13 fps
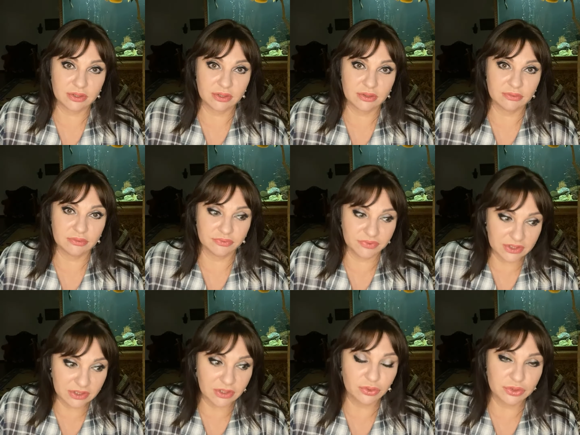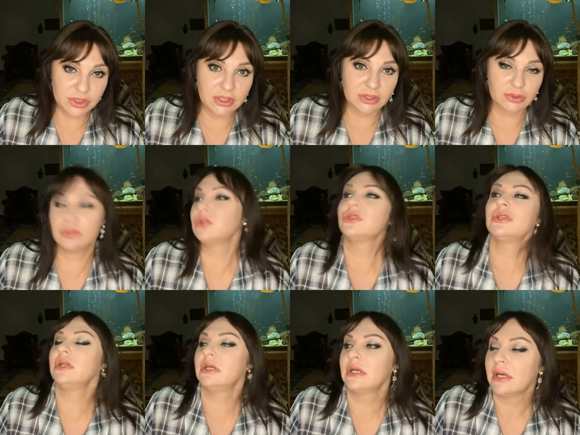Она видела людей, которые
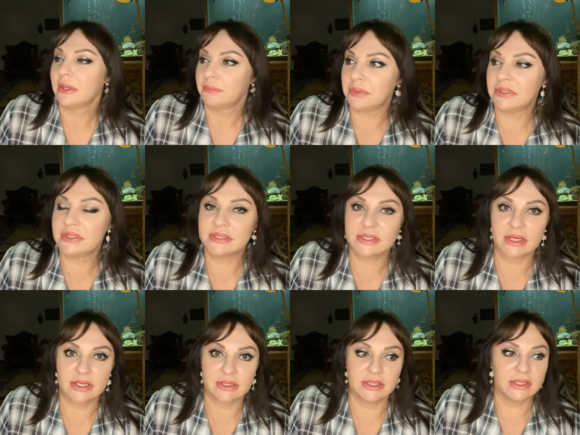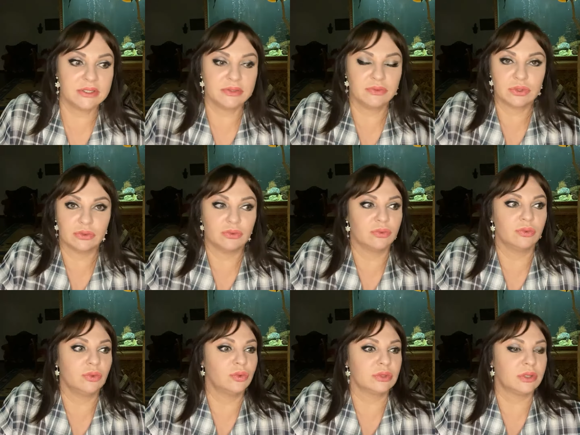жили 50 лет, и вот
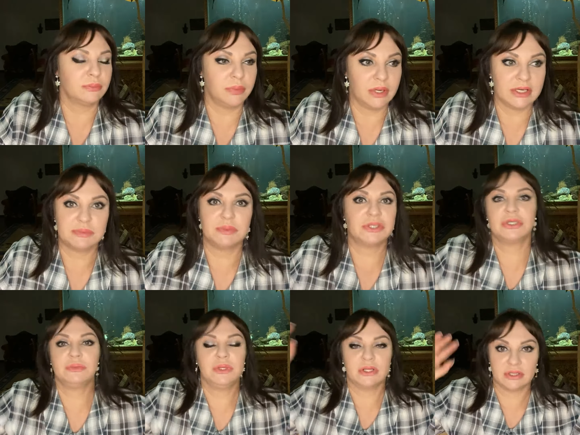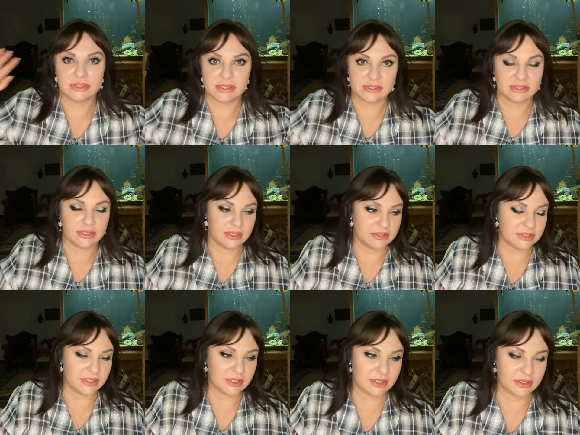он там палец прищемил, она сознание
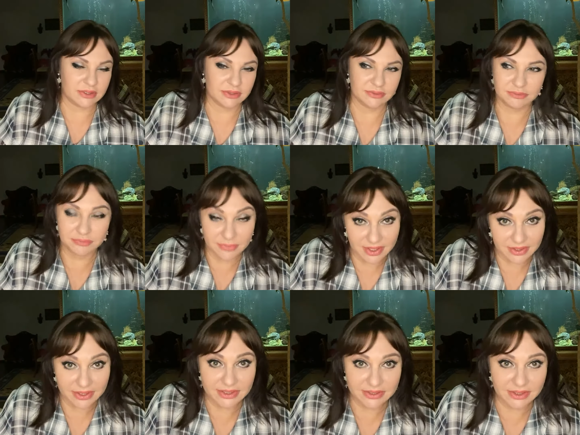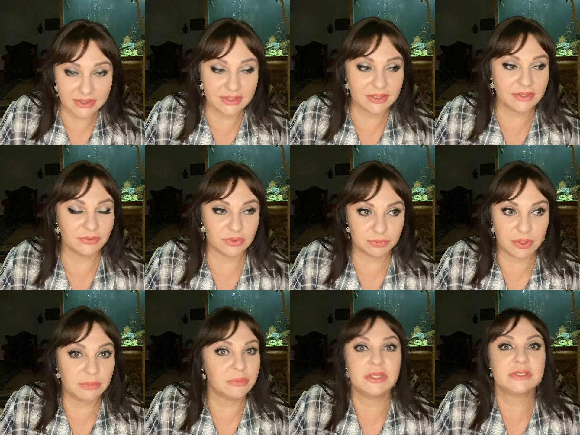теряет мало их таких, вот
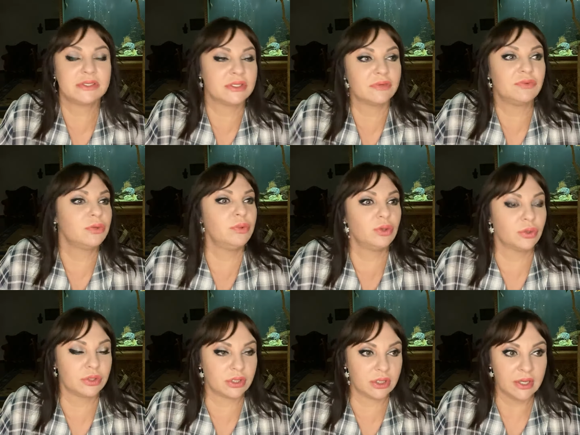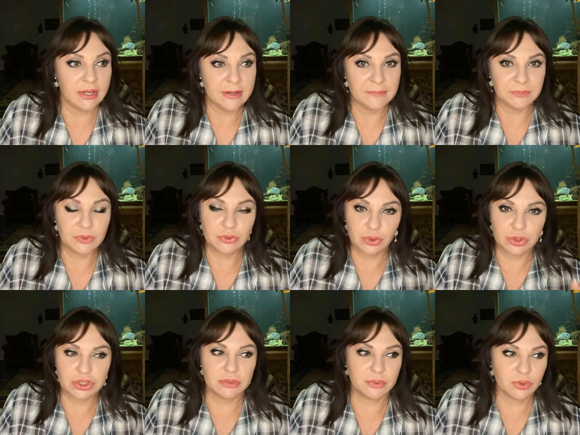прям истинно влюбленных, но
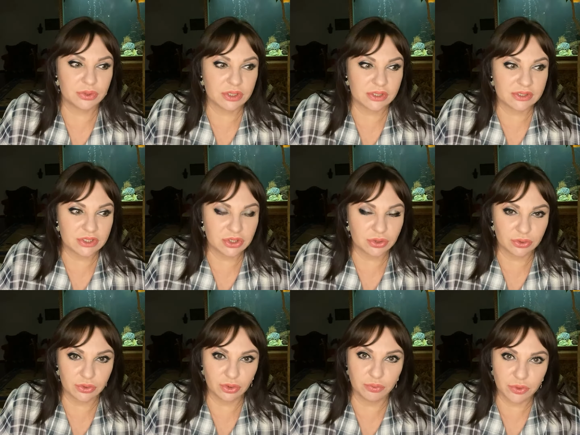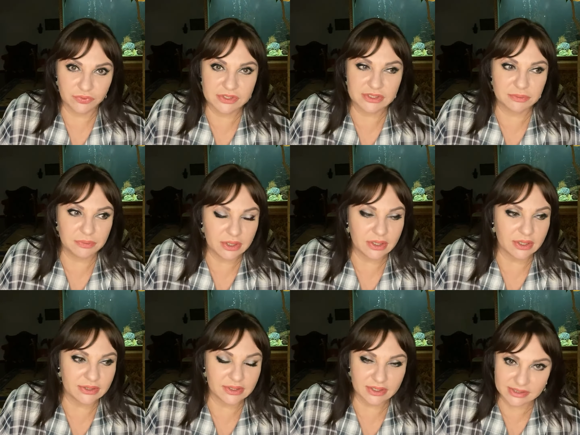точно могу сказать, что любовь к себе –
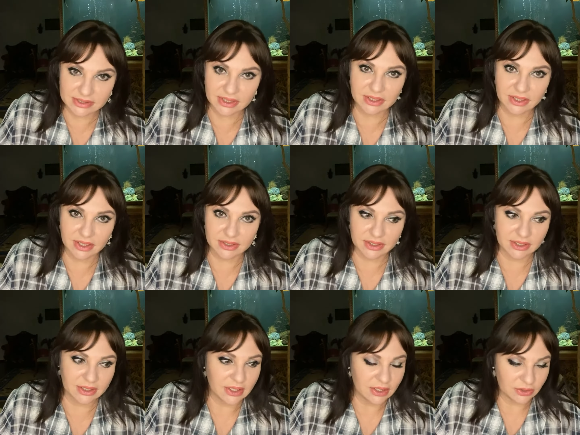это расстояние.